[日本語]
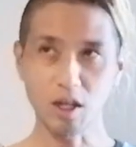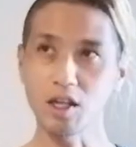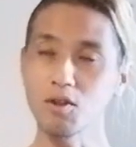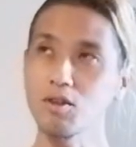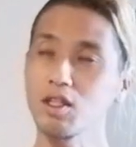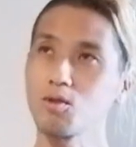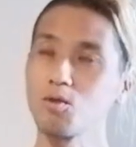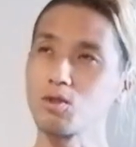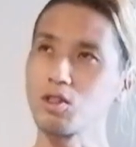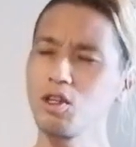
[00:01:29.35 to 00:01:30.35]
と早いけど、な
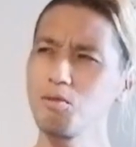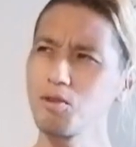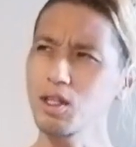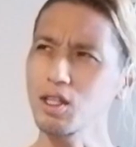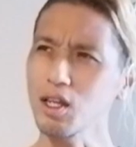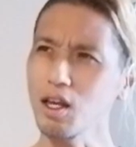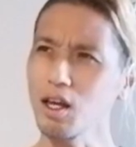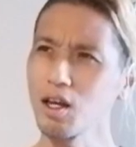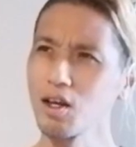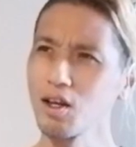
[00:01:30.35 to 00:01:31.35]
お歳暮だったっけ